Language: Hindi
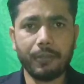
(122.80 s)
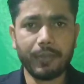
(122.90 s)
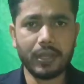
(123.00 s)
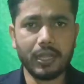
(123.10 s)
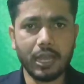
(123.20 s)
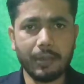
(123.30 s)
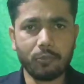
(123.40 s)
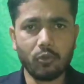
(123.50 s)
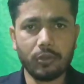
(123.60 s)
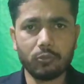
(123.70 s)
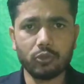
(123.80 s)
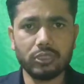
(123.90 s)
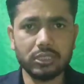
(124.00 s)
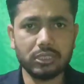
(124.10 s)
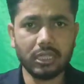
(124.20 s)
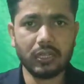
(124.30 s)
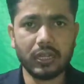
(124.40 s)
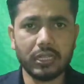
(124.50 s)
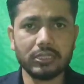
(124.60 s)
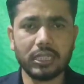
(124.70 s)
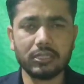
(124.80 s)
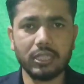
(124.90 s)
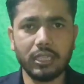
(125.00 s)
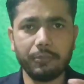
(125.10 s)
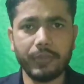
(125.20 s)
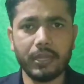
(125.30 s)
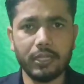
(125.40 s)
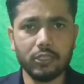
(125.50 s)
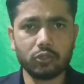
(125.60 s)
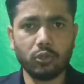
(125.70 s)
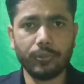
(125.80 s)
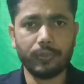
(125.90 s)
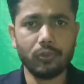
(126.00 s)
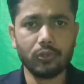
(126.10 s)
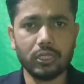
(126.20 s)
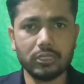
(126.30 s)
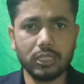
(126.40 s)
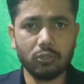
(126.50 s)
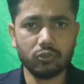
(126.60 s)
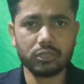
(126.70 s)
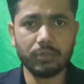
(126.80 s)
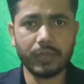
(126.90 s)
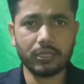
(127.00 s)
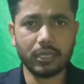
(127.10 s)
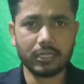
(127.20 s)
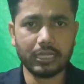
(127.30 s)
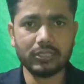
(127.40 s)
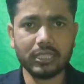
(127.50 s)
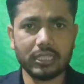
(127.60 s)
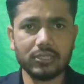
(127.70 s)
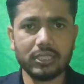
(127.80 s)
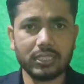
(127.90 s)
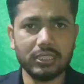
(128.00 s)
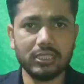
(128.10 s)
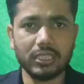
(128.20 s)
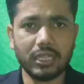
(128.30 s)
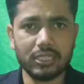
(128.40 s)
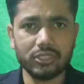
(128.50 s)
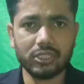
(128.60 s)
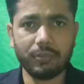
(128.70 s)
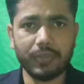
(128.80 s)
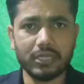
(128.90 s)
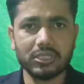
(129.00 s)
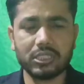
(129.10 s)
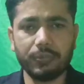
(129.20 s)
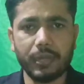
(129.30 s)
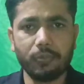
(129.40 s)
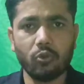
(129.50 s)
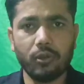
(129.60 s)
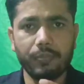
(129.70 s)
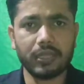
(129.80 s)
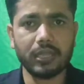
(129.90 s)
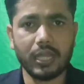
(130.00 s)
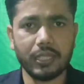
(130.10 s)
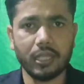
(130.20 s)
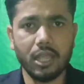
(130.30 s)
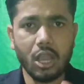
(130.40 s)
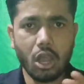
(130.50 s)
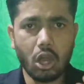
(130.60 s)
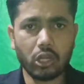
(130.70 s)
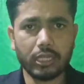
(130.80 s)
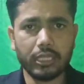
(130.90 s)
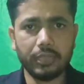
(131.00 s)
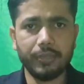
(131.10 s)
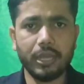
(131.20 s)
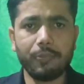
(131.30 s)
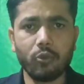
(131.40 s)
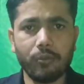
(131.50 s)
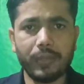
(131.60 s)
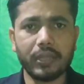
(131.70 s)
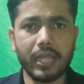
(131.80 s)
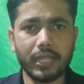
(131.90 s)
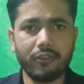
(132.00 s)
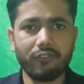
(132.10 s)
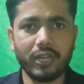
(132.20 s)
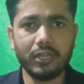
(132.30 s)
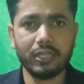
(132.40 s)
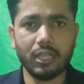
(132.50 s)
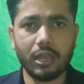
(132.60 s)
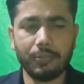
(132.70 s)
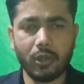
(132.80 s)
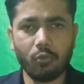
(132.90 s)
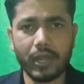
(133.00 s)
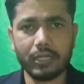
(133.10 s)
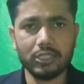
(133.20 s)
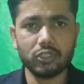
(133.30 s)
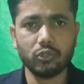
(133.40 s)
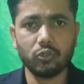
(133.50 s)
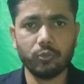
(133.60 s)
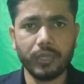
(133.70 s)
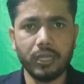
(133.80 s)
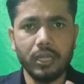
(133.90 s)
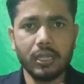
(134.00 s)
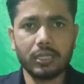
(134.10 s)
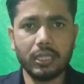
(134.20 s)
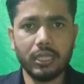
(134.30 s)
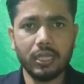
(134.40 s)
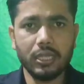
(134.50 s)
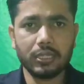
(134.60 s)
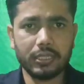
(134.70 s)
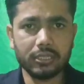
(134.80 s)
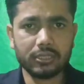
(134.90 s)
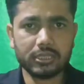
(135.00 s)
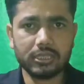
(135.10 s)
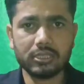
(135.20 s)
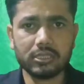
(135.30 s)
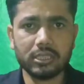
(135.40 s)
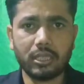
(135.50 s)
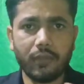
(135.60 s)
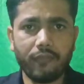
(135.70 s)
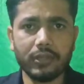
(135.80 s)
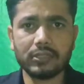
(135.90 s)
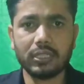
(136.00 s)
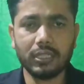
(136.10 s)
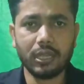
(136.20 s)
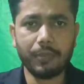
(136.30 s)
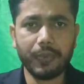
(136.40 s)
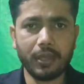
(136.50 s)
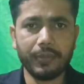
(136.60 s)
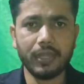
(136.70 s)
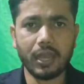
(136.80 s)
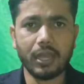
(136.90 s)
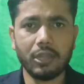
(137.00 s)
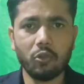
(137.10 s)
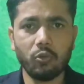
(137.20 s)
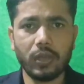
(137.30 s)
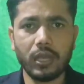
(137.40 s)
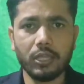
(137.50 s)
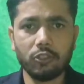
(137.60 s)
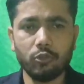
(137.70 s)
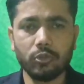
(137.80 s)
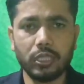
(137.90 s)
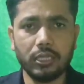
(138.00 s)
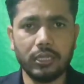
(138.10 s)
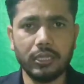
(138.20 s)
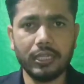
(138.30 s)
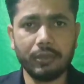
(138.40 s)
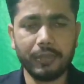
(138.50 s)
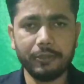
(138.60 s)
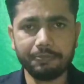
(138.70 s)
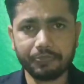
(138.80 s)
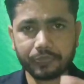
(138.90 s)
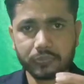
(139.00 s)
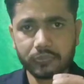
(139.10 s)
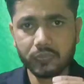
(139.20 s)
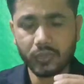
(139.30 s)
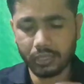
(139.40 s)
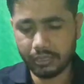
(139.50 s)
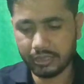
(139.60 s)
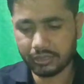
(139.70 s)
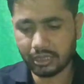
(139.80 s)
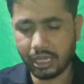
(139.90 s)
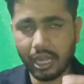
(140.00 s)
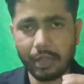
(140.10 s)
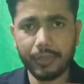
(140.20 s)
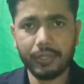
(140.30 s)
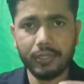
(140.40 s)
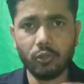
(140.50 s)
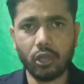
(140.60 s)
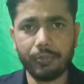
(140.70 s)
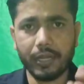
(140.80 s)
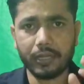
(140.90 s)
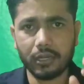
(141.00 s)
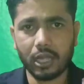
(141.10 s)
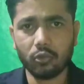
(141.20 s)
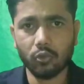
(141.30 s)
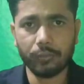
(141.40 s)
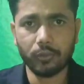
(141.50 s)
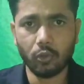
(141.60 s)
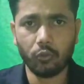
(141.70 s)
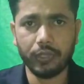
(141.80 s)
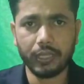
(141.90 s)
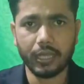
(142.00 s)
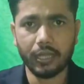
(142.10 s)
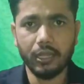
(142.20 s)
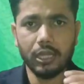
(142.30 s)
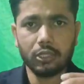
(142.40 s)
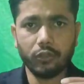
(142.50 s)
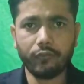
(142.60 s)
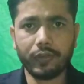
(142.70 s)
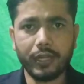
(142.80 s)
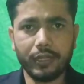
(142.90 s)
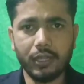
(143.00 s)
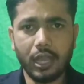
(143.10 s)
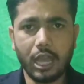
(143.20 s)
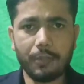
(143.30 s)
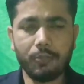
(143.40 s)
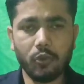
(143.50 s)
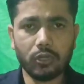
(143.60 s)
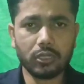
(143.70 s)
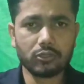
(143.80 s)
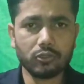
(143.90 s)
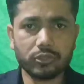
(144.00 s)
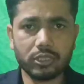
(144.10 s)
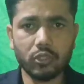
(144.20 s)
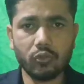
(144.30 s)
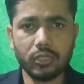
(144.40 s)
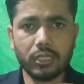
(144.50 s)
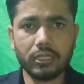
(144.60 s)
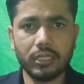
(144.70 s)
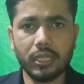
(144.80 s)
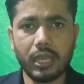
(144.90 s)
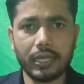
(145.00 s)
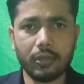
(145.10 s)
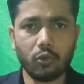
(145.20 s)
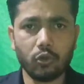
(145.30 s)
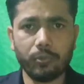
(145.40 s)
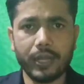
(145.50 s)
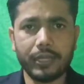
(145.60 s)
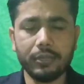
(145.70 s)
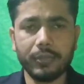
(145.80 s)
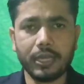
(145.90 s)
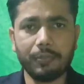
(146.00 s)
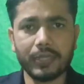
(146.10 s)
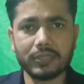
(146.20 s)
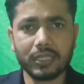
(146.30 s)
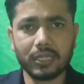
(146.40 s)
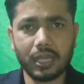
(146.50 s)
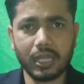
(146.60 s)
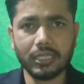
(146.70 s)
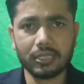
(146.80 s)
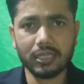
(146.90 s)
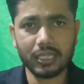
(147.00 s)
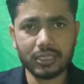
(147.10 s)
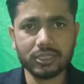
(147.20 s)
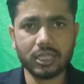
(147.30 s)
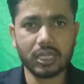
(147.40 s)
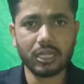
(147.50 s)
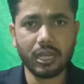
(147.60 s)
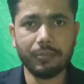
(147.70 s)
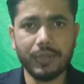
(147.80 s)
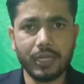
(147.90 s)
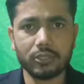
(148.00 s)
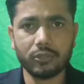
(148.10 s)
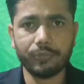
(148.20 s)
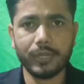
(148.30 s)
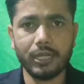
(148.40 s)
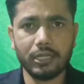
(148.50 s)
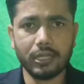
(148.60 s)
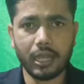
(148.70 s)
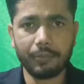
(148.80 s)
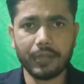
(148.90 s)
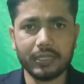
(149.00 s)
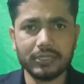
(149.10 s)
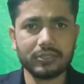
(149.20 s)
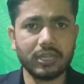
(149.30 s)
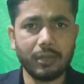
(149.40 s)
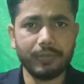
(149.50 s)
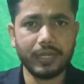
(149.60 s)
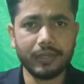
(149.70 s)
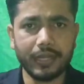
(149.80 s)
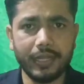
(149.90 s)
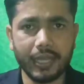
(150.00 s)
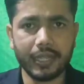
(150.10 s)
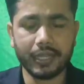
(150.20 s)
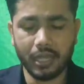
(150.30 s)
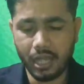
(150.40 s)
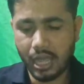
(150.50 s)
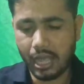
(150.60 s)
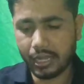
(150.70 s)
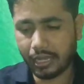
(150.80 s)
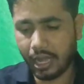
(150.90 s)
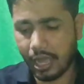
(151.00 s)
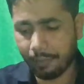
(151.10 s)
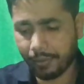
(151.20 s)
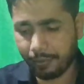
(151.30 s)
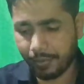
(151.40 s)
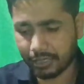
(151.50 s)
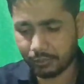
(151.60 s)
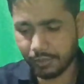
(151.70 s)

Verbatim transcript: पे पहले आपको हम कुछ चीज़ दिखलाना चाहते हैं पहले इसको आप फॉलो कीजिए उसके बाद कैसे कैसे कीजिएगा स्टेप बाय स्टेप आपको हम बतलाएंगे और ये भी आपको हम बतलाएंगे फ्रेंड कि अपना वाई स्टूडियो में कि किस किस चीज़ का फंक्शन यहाँ पे अभी आया हुआ है क्योंकि इंडिया में इस तरह अभी न्यू अपडेट लागू अब हो गया है तो फ्रेंड आप लोग अगर सोचते होंगे कि अगर ऑटोमेटिक मेरा पास अगर आ जाता है इस तरह का अपडेट तो फ्रेंड आपका इस तरह अपडेट नहीं आएगा अगर आपका पास